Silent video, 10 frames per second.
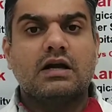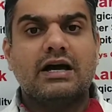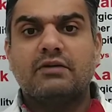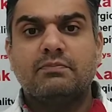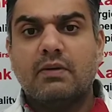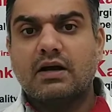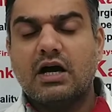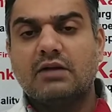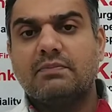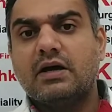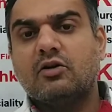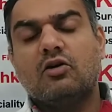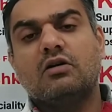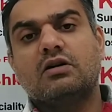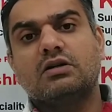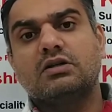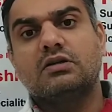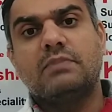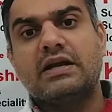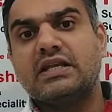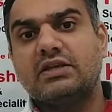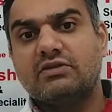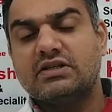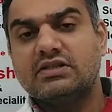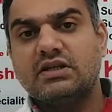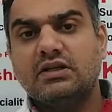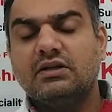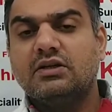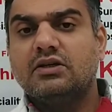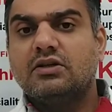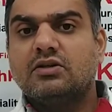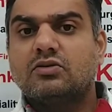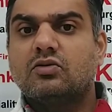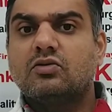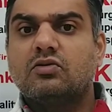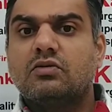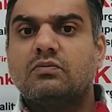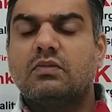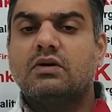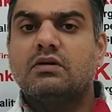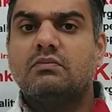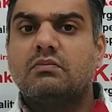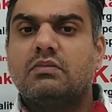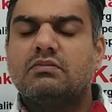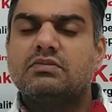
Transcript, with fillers: खान खान पान और पानी की वजह से तो